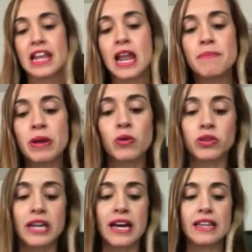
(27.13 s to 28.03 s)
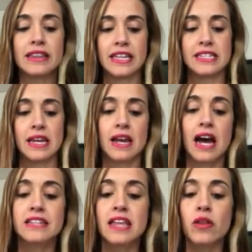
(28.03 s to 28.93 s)
La pregunta dice,
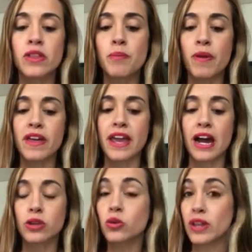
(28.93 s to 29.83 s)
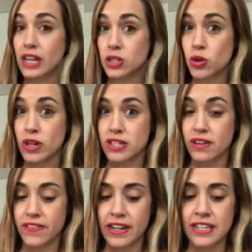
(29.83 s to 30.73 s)
¿hasta dónde puede llegar tu derecho a
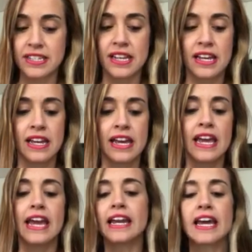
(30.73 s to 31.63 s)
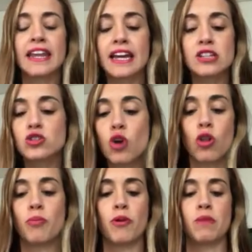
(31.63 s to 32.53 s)
ser feliz? El que dejes
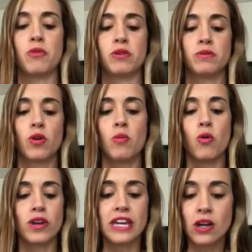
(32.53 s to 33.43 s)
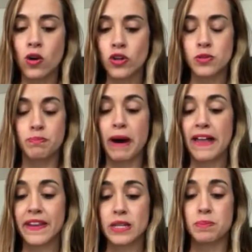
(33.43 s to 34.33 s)
todo por amor, como hijos,
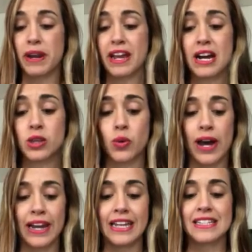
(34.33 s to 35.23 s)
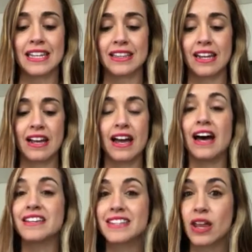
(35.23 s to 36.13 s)
padres, pareja actual, etc.
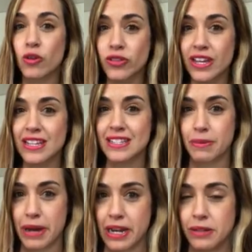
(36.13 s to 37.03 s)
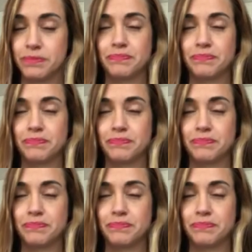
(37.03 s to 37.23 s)
¿Hasta dónde se vale?